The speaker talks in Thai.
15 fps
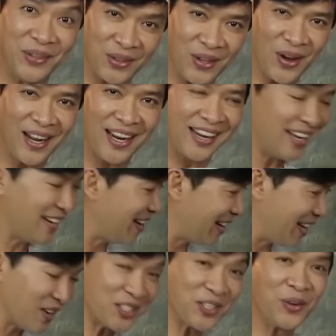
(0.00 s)
ดูต่อได้เลยเรื่
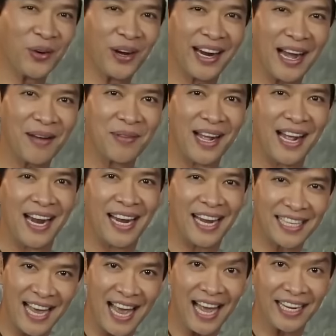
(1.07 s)
องนี้ก็สนุกนะครับ
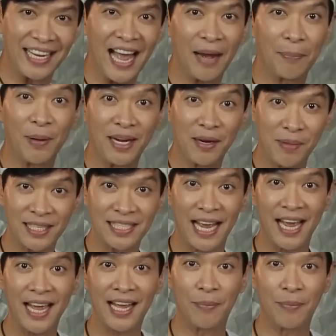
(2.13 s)
และถ้าหากอยากเป็นกำลังใจ